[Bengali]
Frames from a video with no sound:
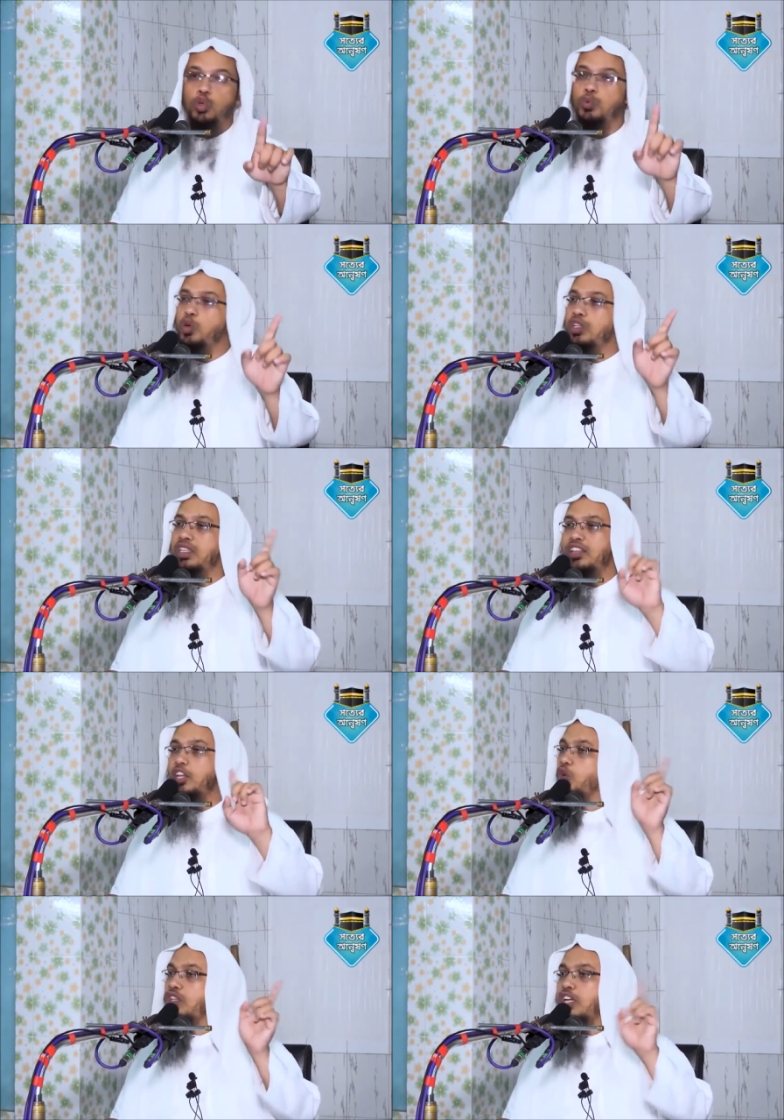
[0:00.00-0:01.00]
তবুও
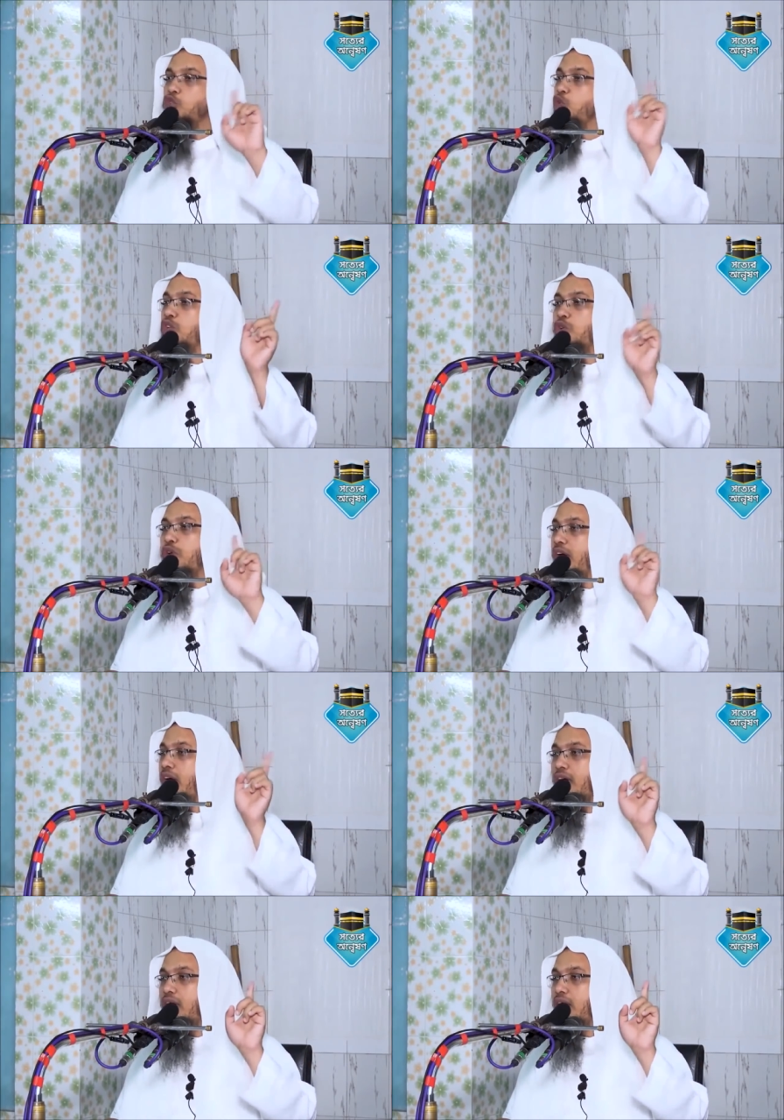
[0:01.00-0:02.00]
তাদের কথা শুনিও না
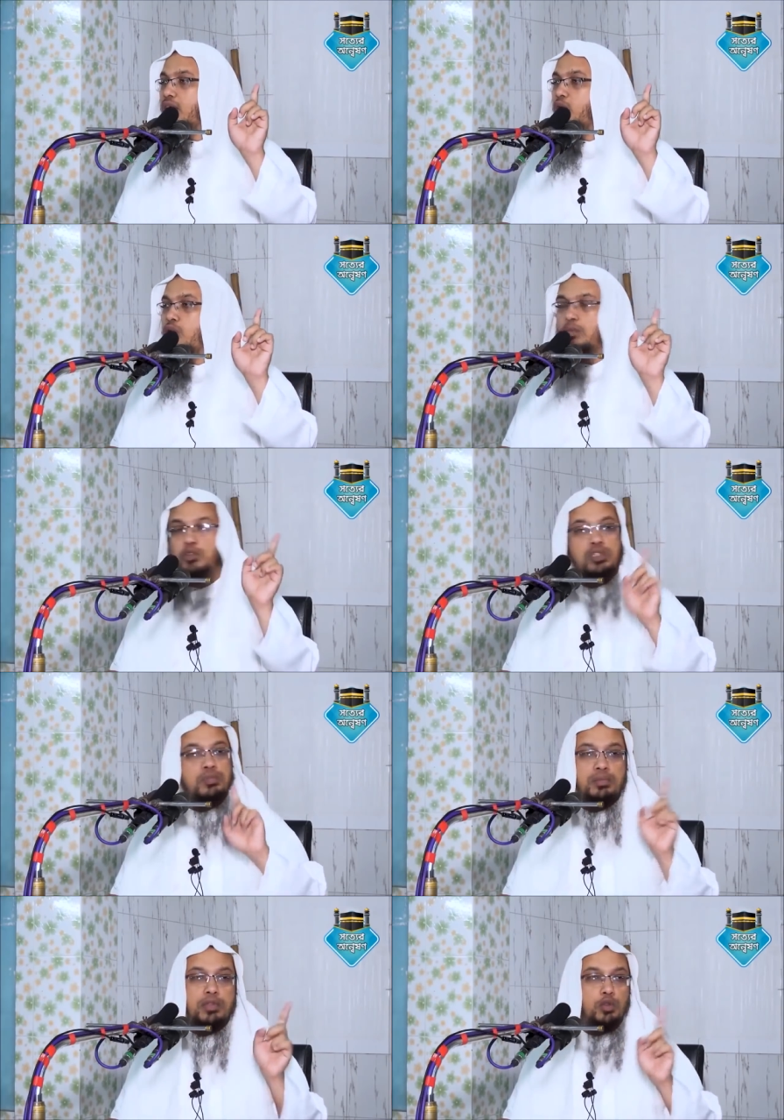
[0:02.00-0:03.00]
কোনো
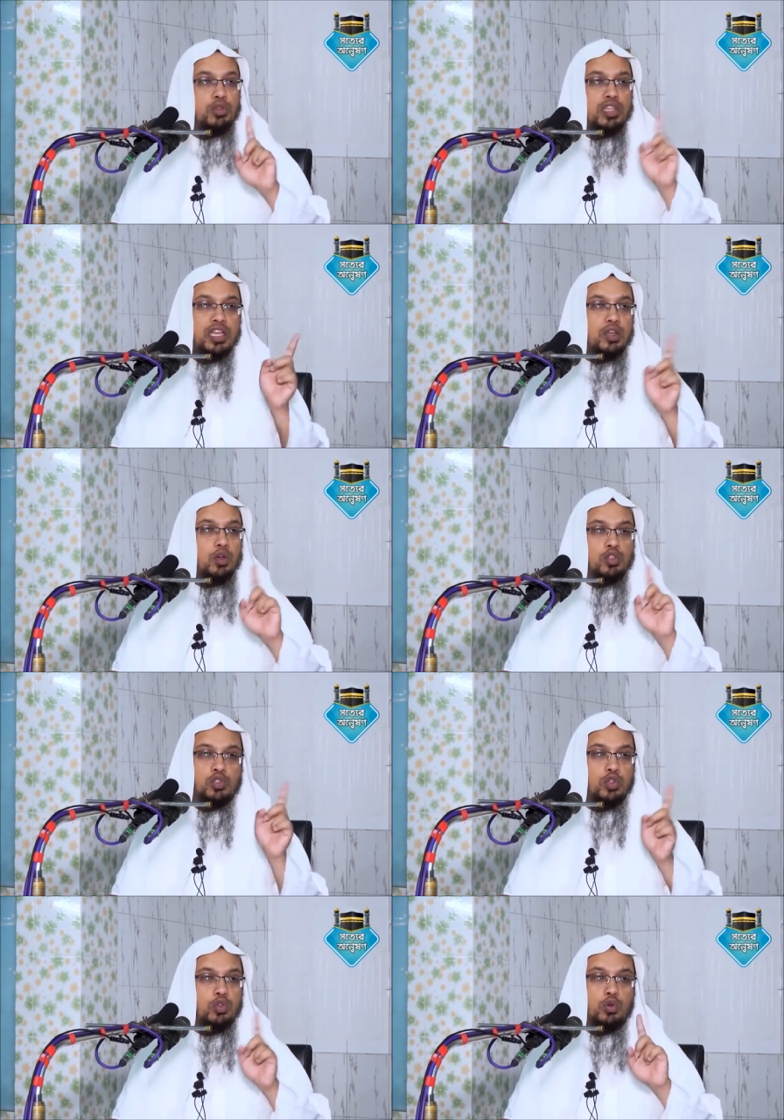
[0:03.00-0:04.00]
মুসলিমের বিরুদ্ধে
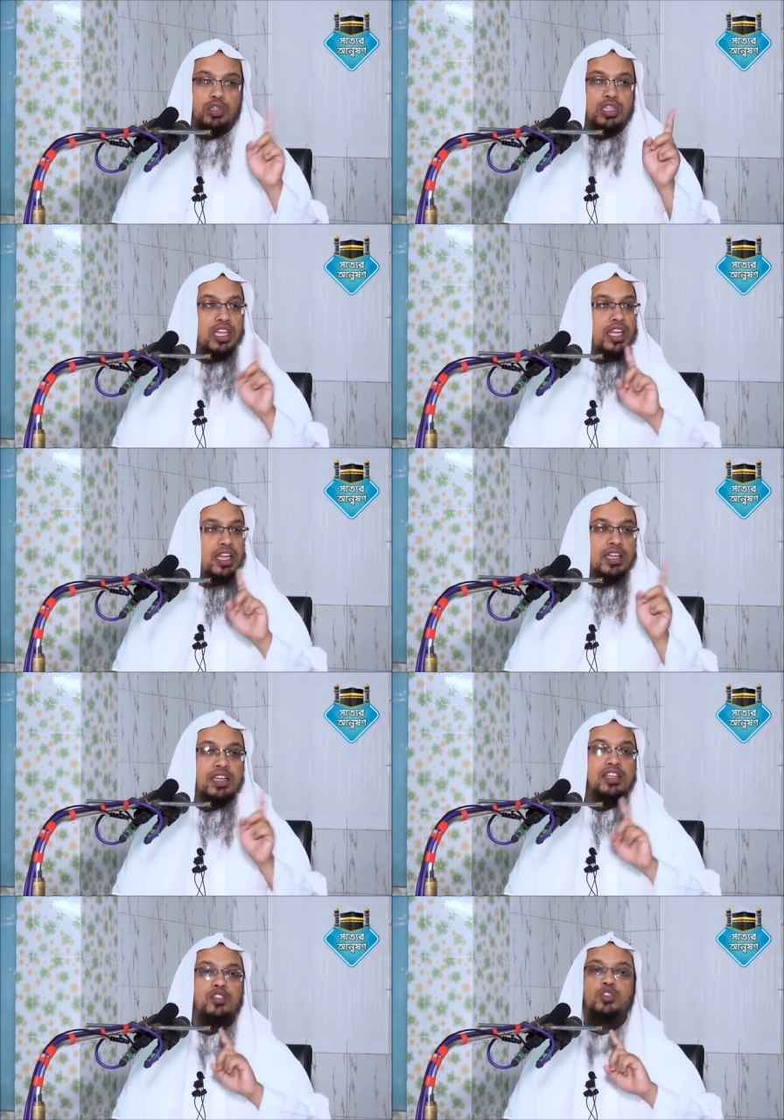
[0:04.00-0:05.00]
অস্ত্র ধরতে
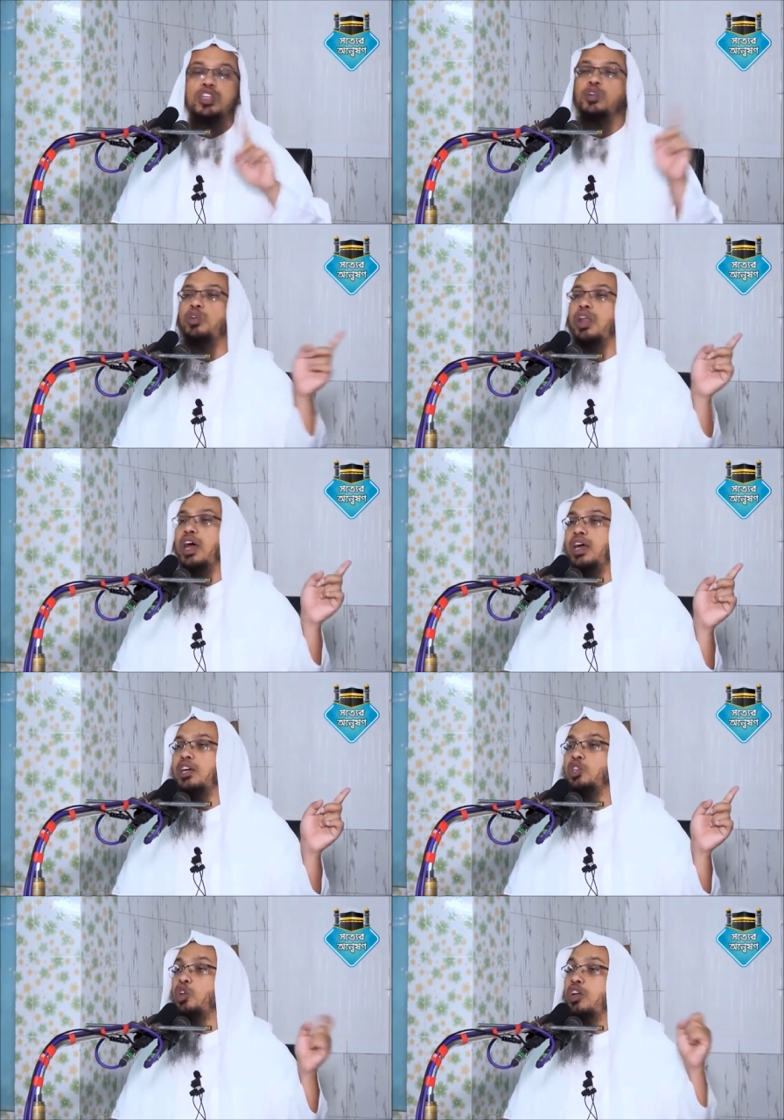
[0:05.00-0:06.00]
যেও না
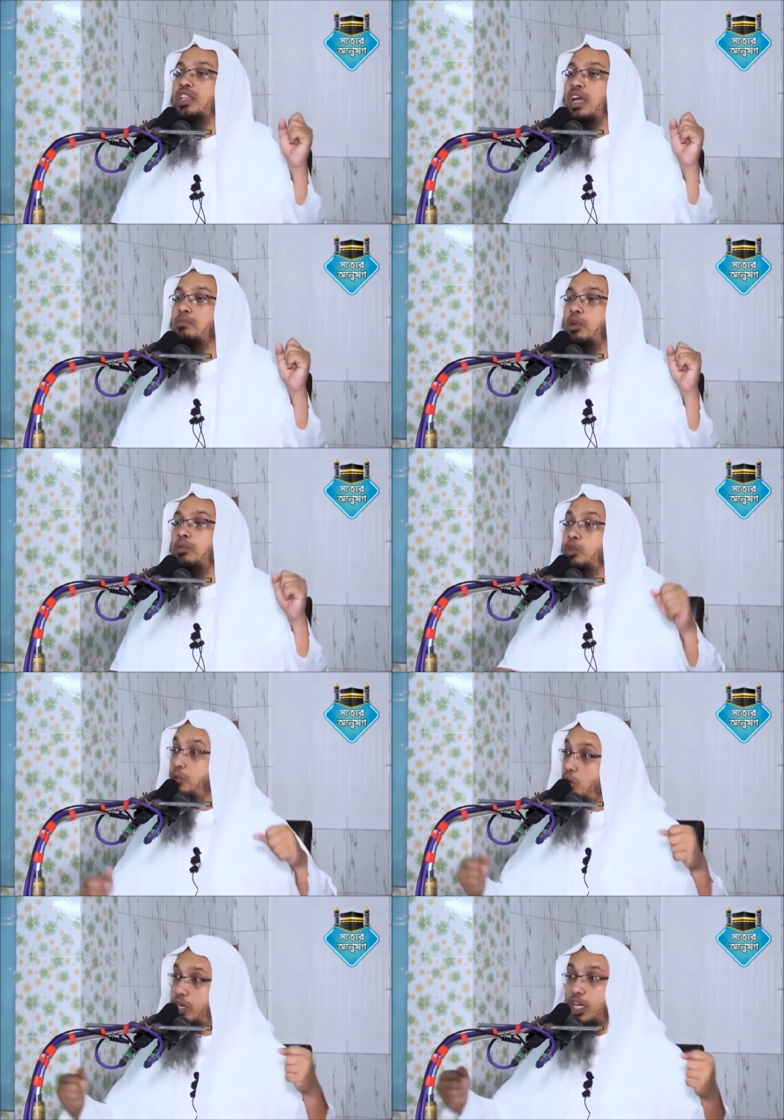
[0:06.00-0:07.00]
শয়তান বলবে
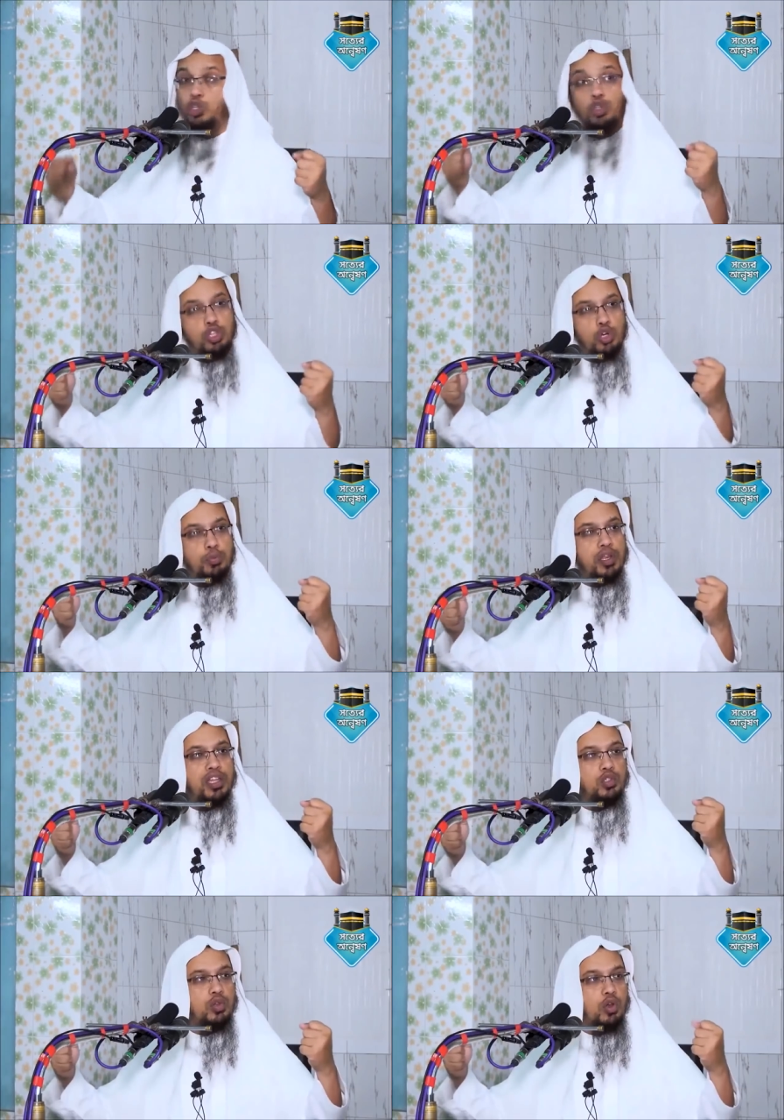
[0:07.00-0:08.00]
তুমি হকের সত্যের
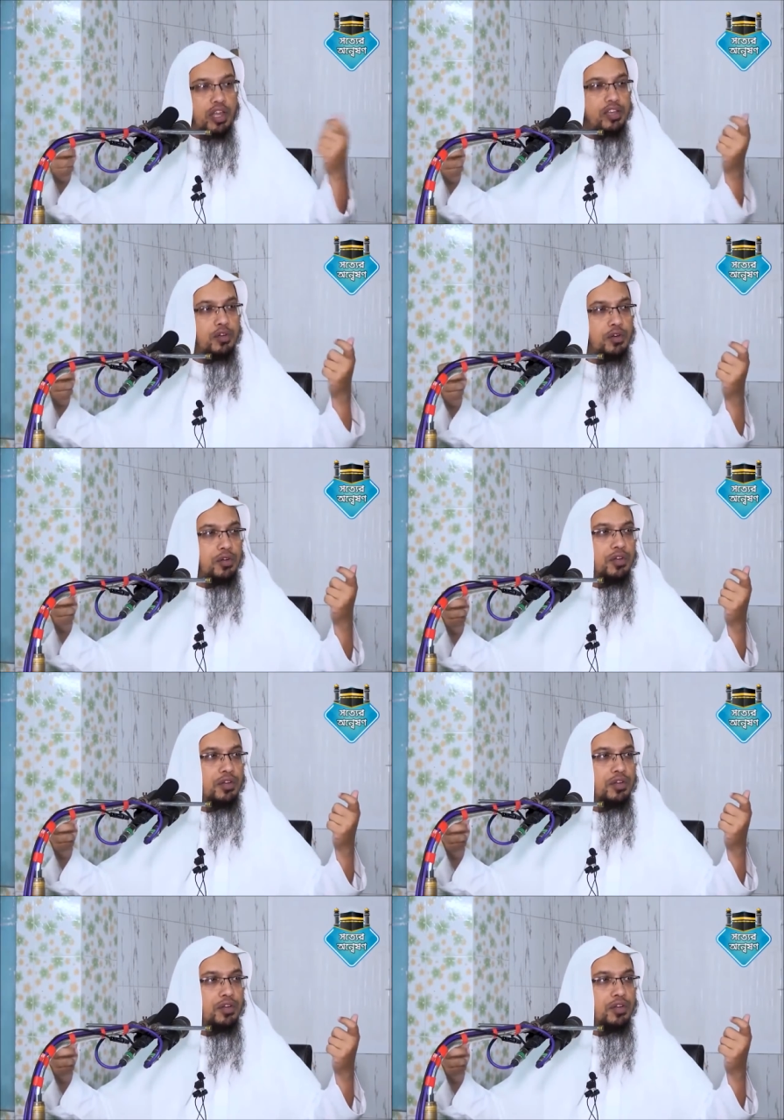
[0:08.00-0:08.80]
উপরে আছো লড়াই করো